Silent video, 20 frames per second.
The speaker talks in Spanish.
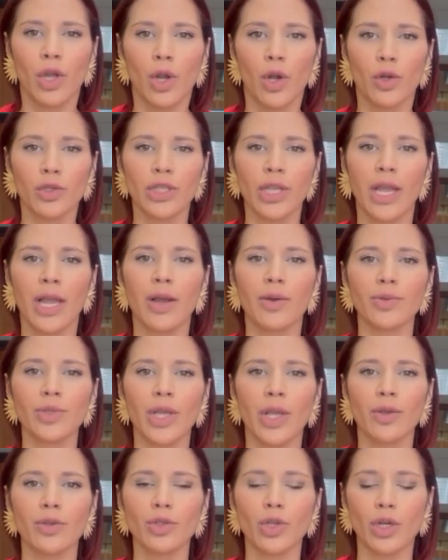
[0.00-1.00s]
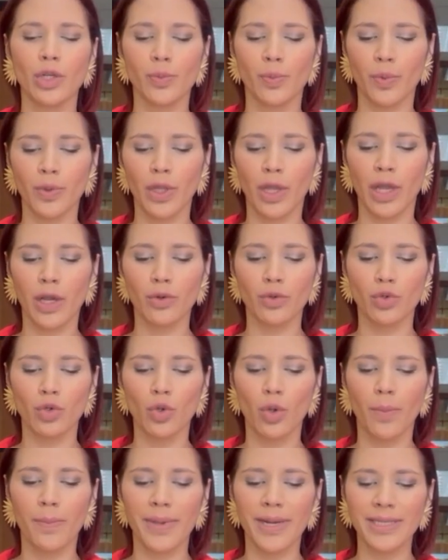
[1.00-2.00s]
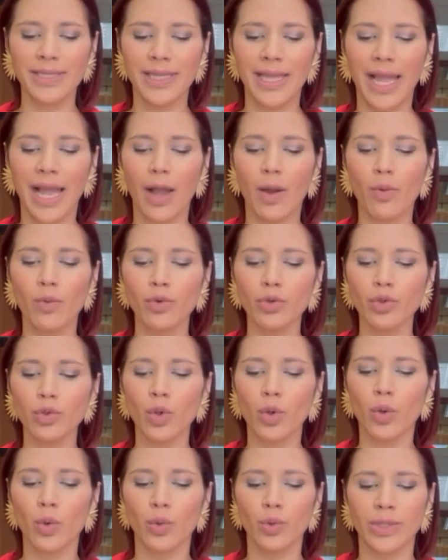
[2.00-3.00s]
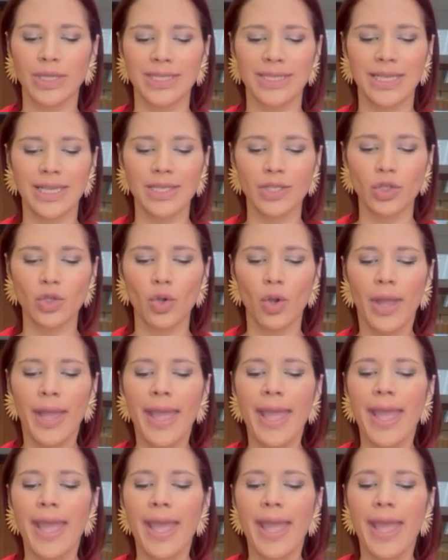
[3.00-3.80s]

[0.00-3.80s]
Los encausados responden a los nombres de Augusto Cruz Asensio,